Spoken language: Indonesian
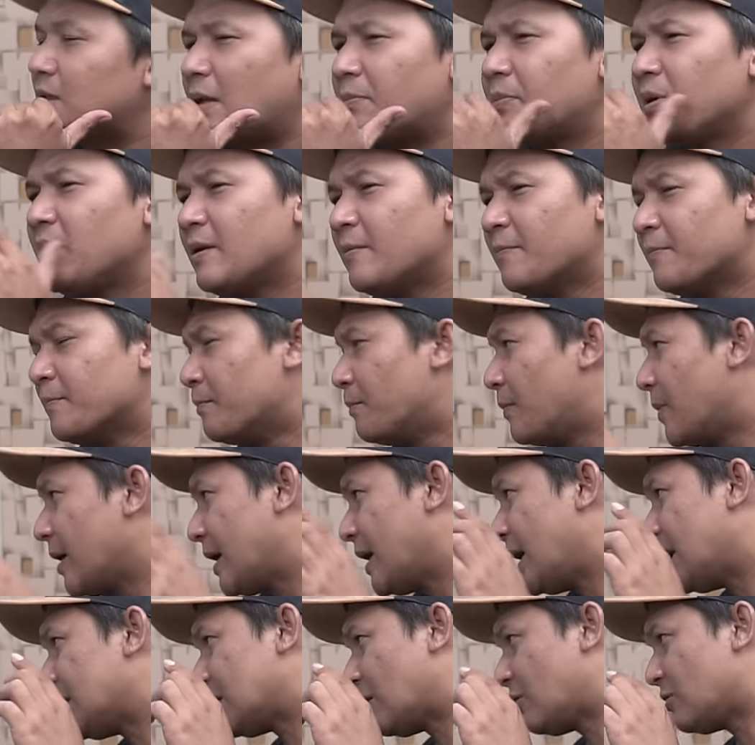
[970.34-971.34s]
Tapi
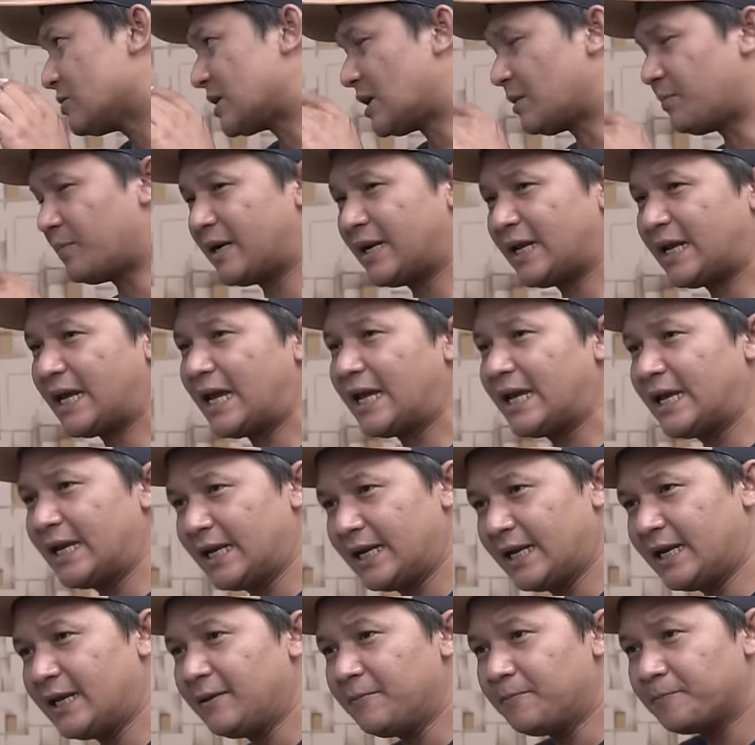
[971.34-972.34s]
mengingat kalau saat kayak
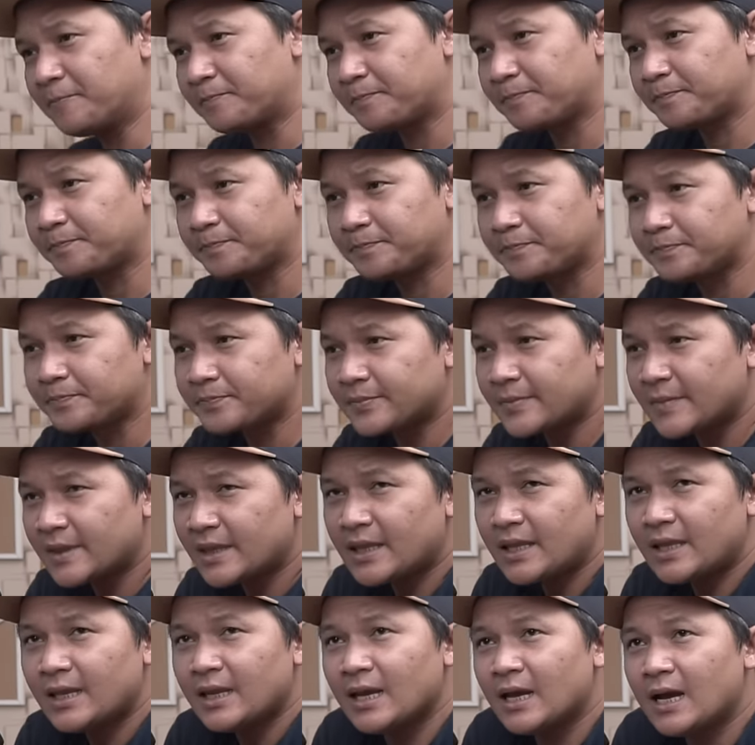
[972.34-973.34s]
gini hmm.
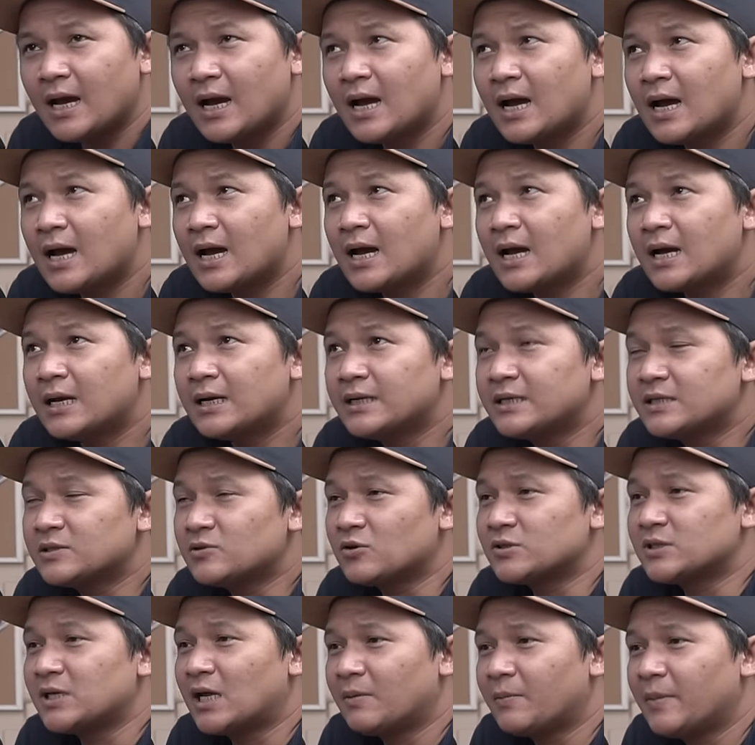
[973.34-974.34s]
uh, di
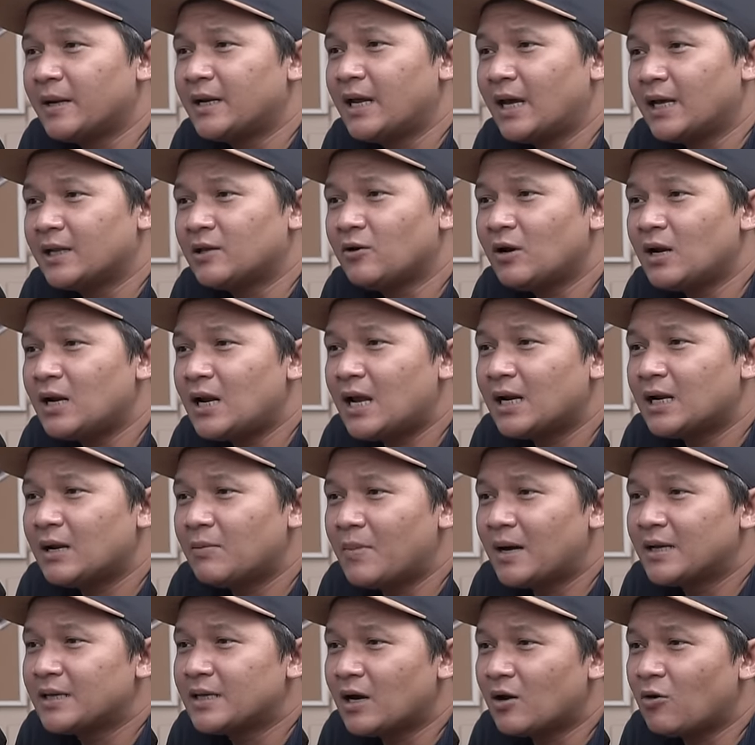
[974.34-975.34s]
sosial media itu kan ada
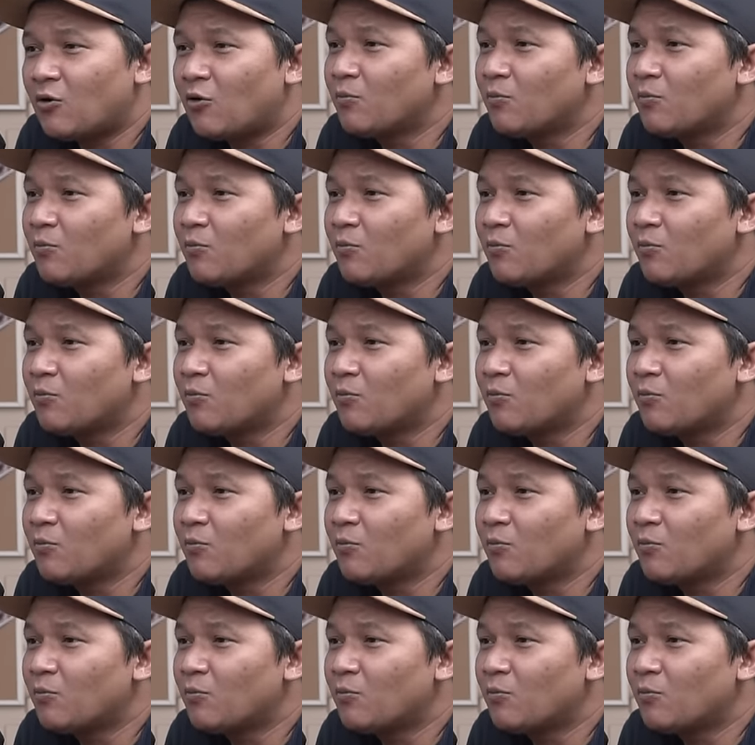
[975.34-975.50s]
banyak